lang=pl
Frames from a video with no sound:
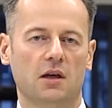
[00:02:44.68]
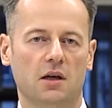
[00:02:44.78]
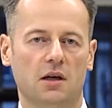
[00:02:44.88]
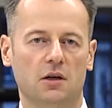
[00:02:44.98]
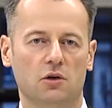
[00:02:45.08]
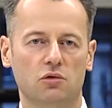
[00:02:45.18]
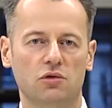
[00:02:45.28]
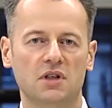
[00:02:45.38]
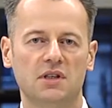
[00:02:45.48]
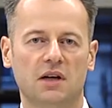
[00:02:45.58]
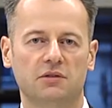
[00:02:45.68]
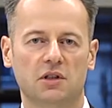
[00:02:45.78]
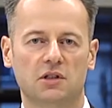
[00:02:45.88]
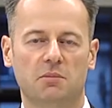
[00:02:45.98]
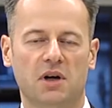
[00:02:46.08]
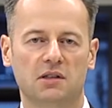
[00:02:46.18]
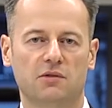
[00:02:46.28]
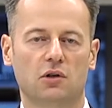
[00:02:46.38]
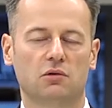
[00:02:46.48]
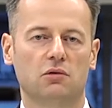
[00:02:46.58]
E, różnica w tych stopach
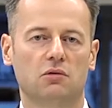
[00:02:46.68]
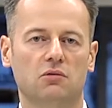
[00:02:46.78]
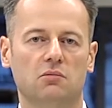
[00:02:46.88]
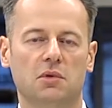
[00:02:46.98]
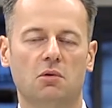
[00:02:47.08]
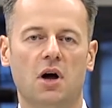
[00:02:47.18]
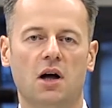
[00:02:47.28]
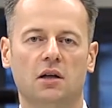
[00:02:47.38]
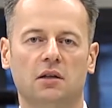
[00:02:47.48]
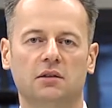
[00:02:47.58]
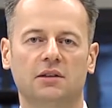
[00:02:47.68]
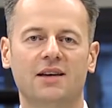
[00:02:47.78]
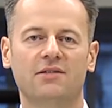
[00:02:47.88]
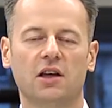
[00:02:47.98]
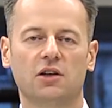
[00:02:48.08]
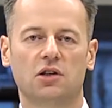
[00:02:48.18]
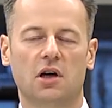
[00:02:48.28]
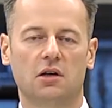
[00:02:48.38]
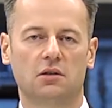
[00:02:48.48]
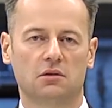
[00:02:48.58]
zwrotu była
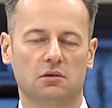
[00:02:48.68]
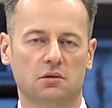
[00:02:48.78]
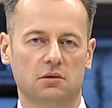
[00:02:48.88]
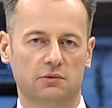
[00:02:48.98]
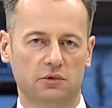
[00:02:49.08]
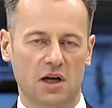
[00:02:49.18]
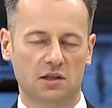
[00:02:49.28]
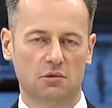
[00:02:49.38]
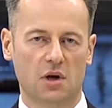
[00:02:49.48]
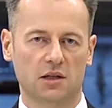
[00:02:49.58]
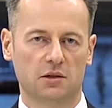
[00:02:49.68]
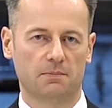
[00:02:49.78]
największa od 12 lat.